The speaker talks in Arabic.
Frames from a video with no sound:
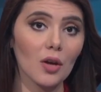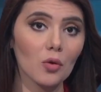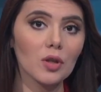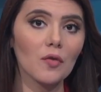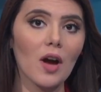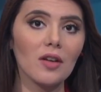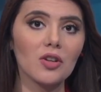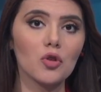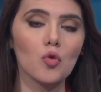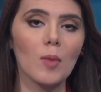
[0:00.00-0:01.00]
حيث ارتفع
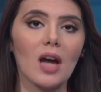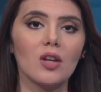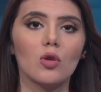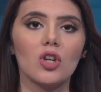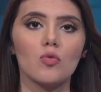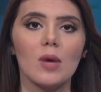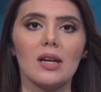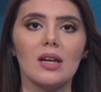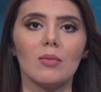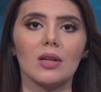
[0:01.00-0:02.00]
الناتج المحلي
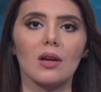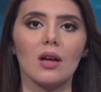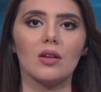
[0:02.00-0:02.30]
الإجمالي لمنطقة